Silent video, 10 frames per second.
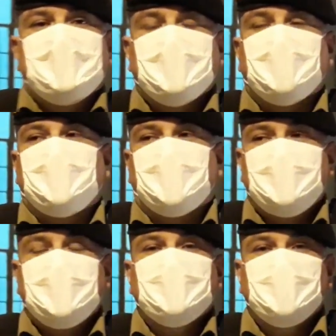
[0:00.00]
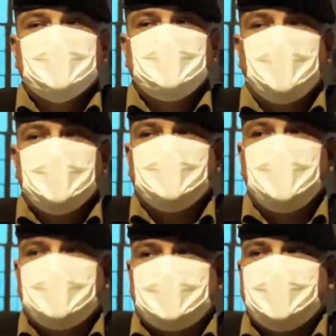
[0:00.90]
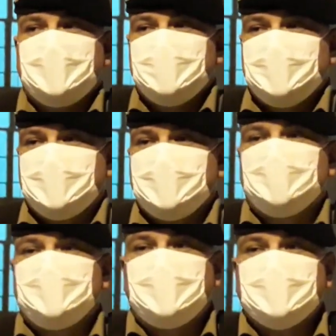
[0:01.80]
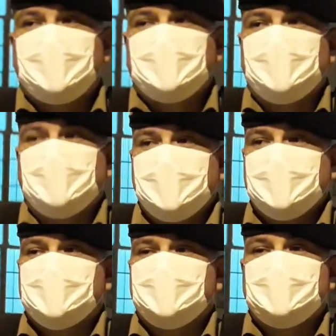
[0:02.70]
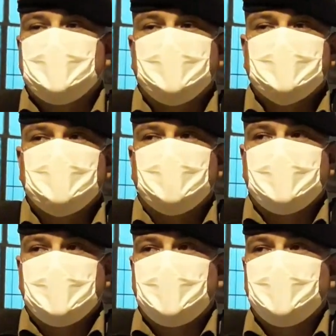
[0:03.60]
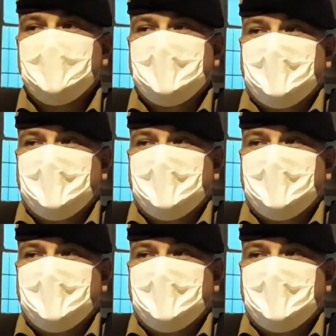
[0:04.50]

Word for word: Não, a própria nós da Polícia Militar, né, com diversos patrulhamentos, observância do local,